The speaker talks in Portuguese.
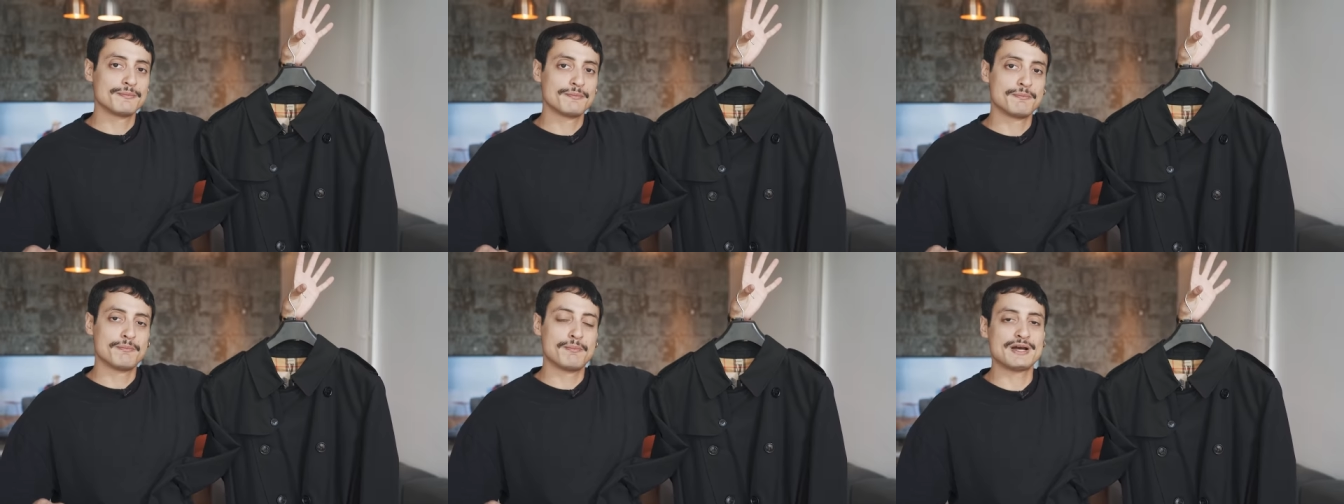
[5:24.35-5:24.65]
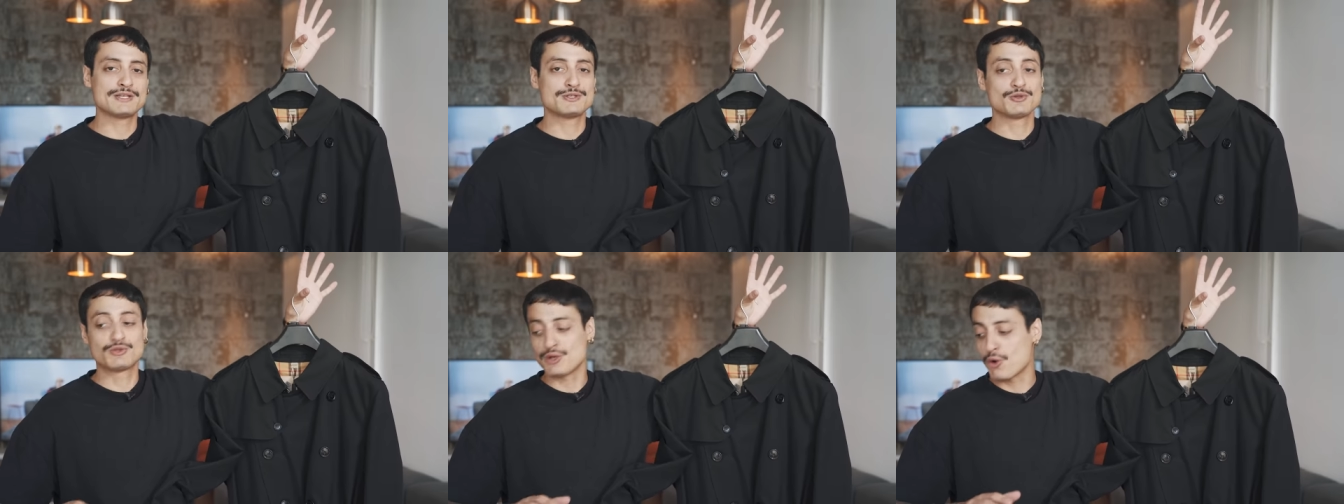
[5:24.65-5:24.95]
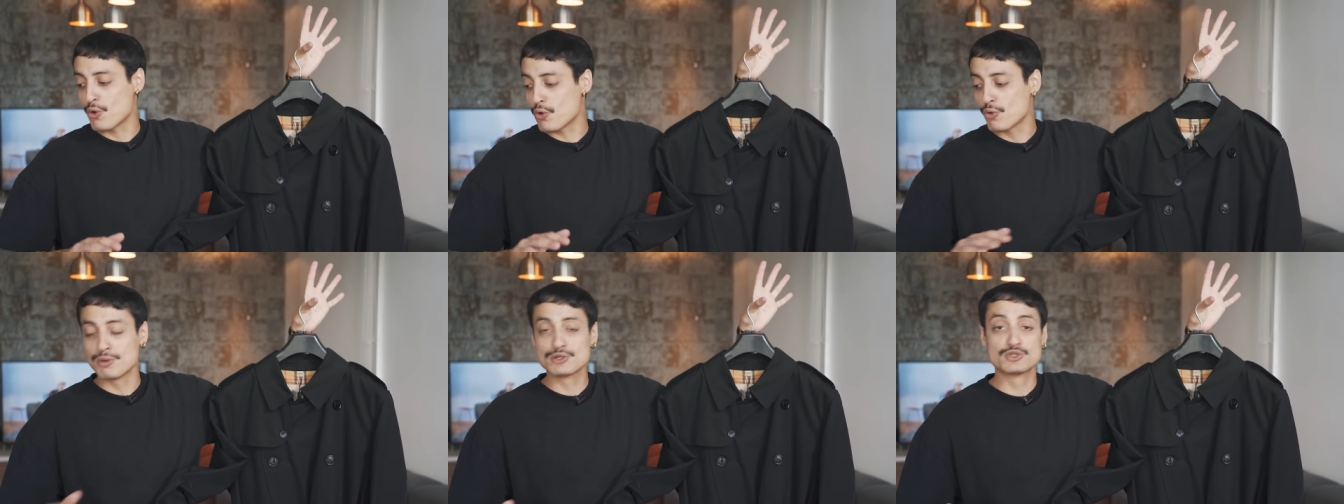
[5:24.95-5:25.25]
mas eu
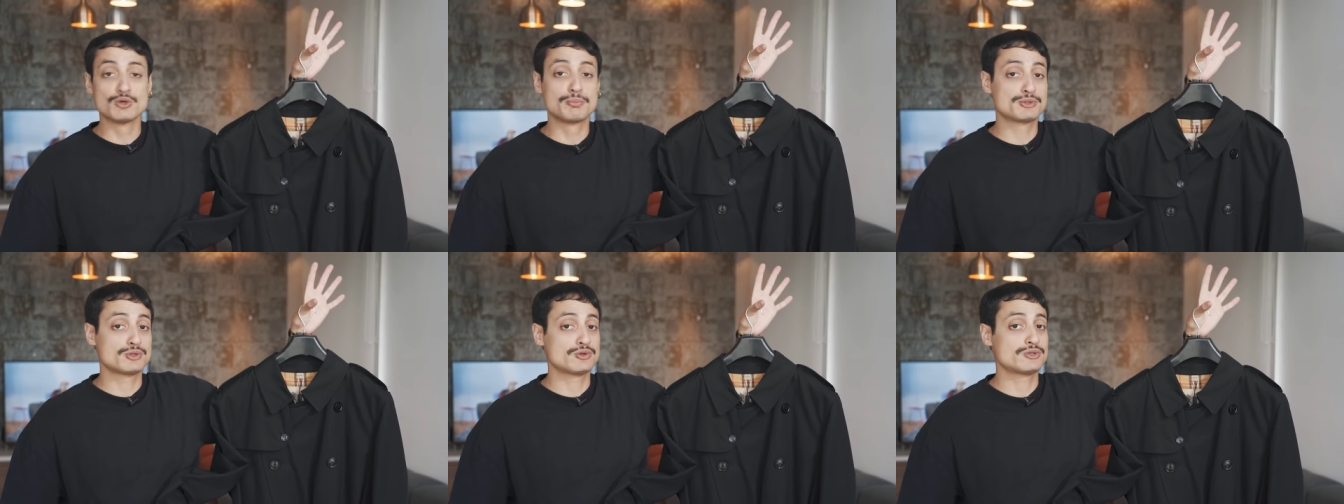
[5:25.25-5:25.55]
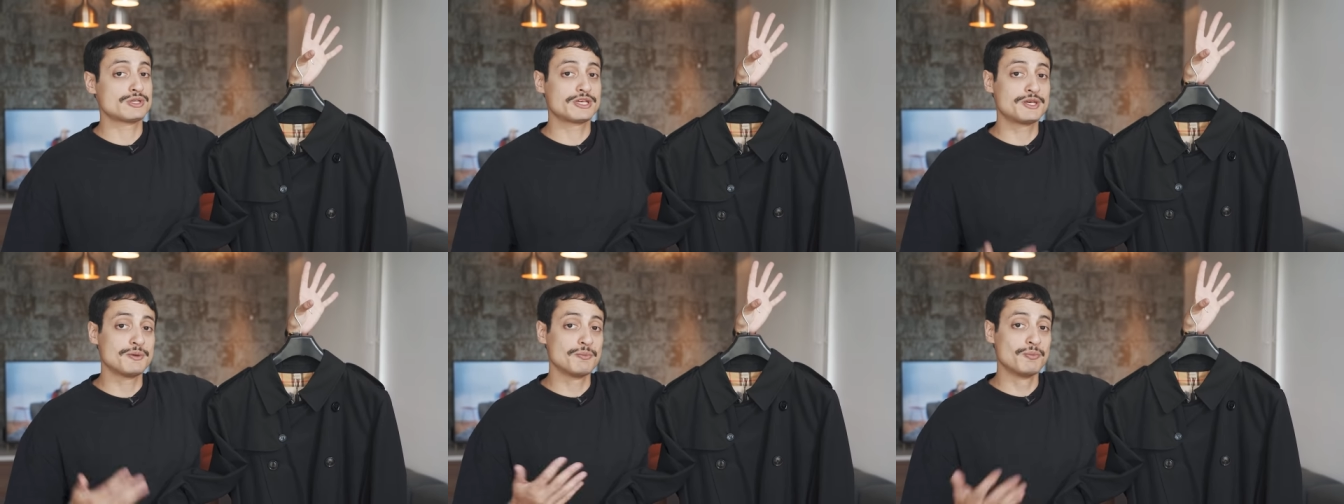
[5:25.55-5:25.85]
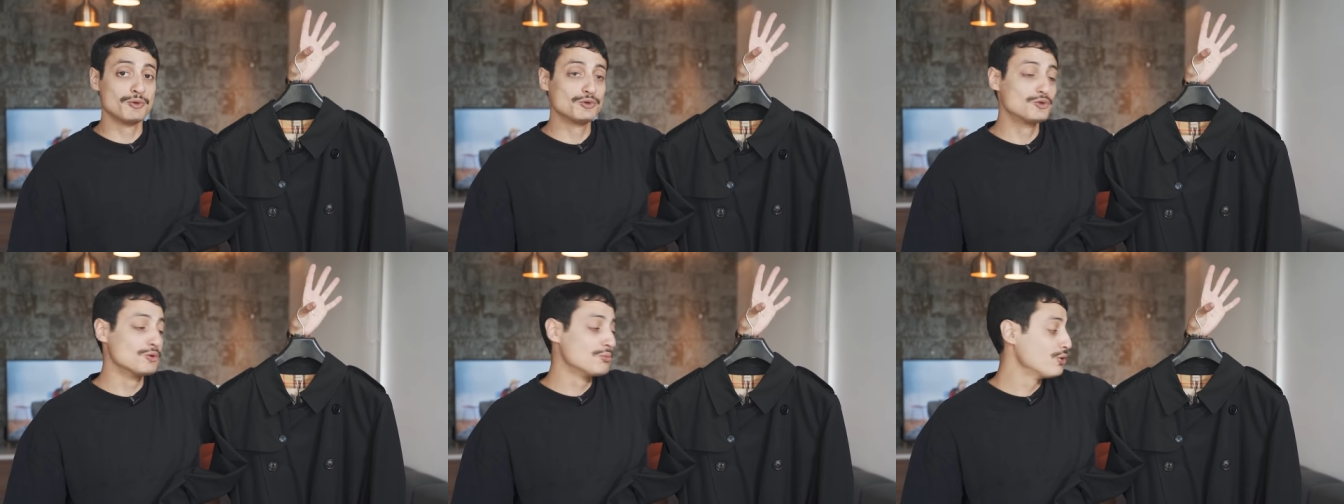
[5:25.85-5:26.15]
tenho algumas opções aqui
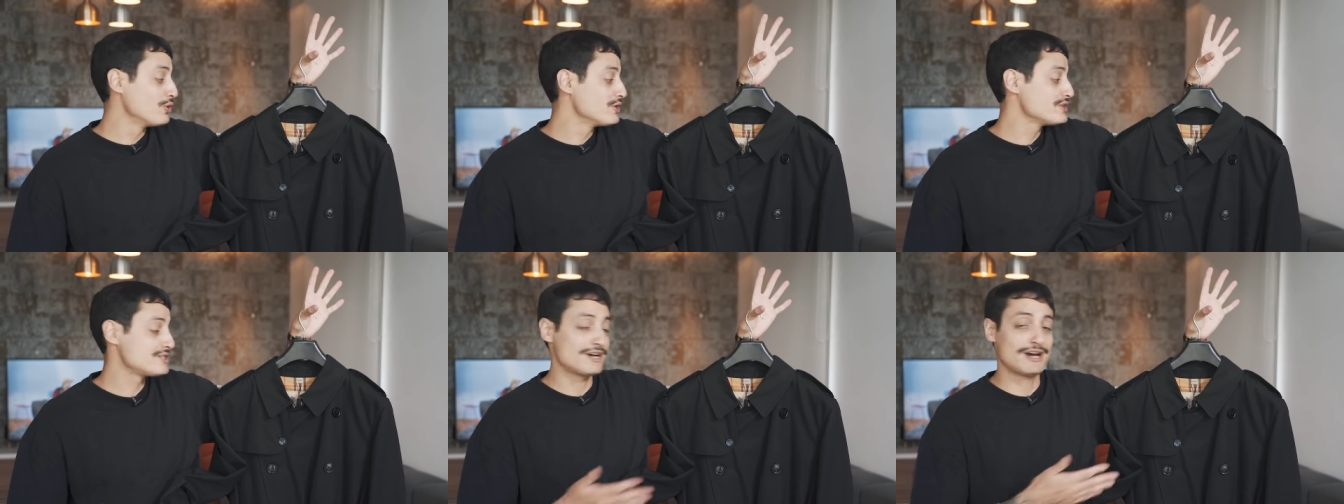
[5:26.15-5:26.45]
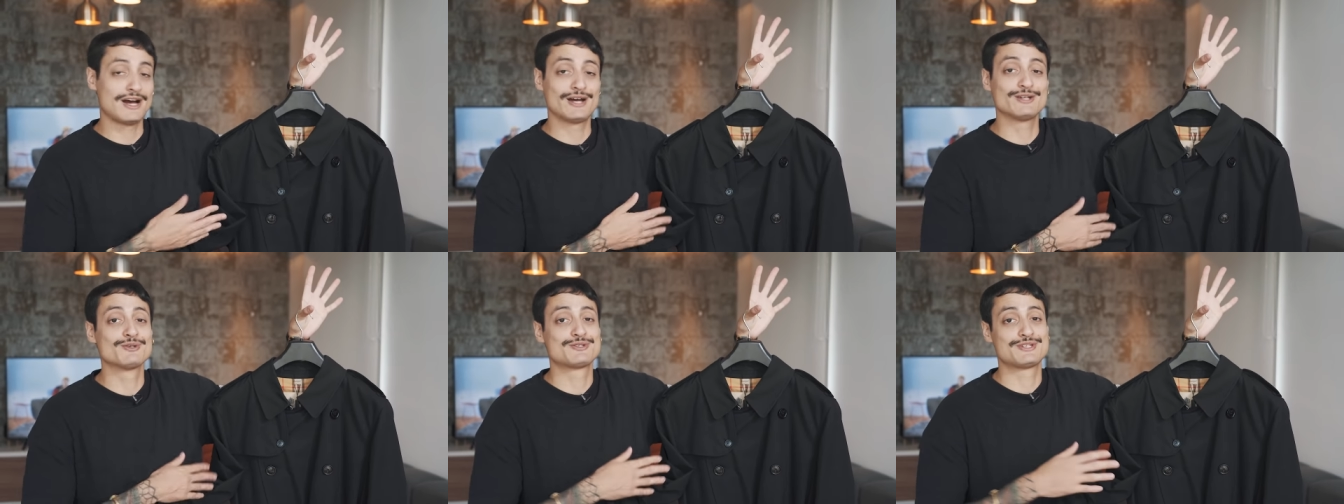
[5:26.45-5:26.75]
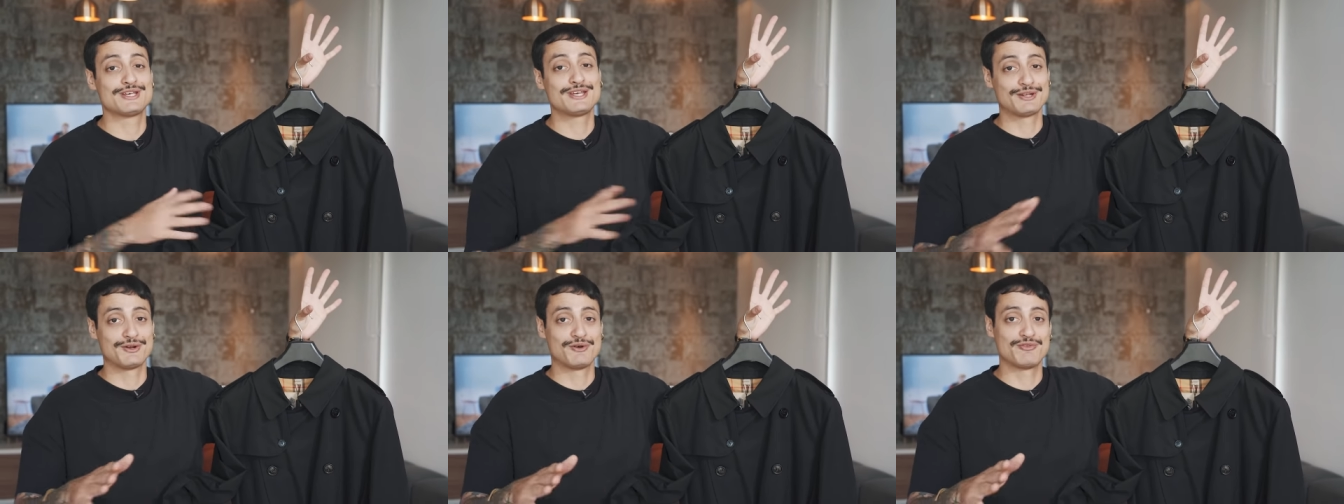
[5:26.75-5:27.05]
muito boas, errado eu
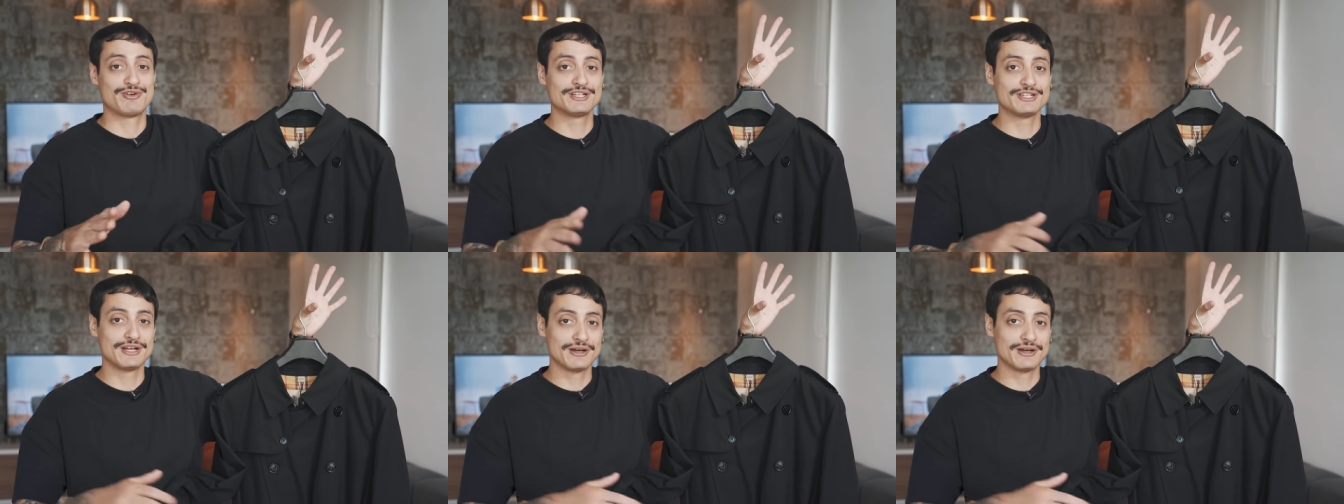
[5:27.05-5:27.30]
sei que não vai